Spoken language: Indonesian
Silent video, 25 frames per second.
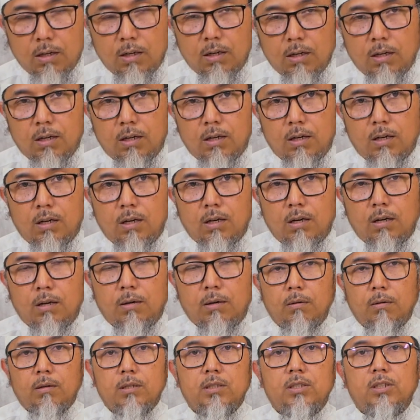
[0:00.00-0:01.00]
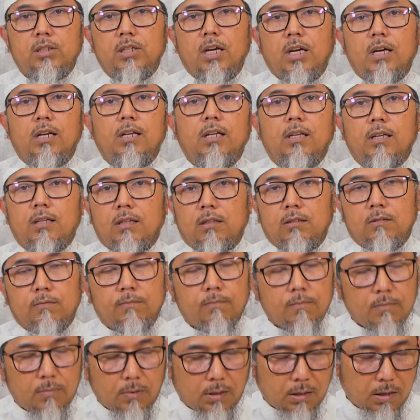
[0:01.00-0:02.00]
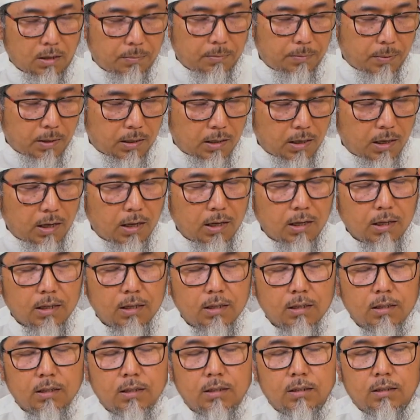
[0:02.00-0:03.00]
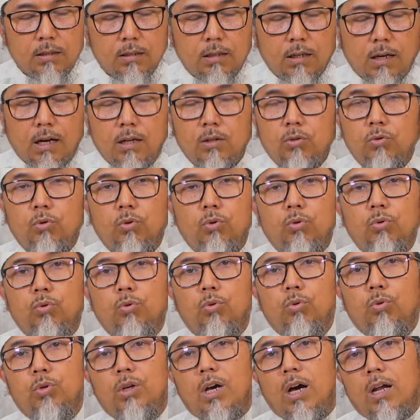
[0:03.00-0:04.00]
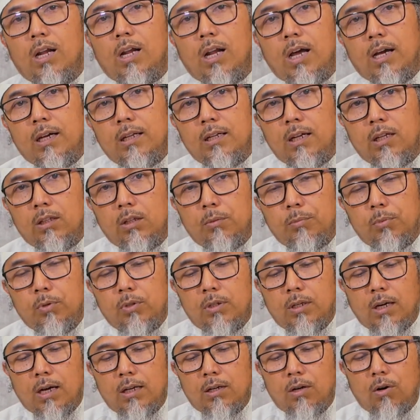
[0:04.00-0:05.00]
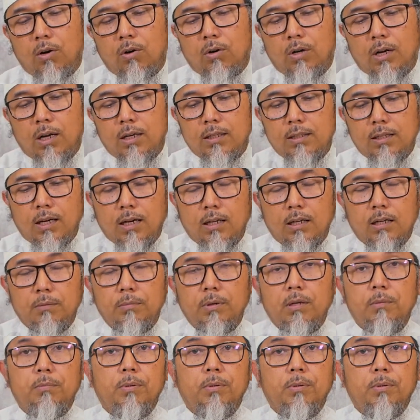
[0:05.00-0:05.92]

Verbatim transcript: eh, sharing kepada dengan guru-guru yang lain ataupun dengan orang yang lebih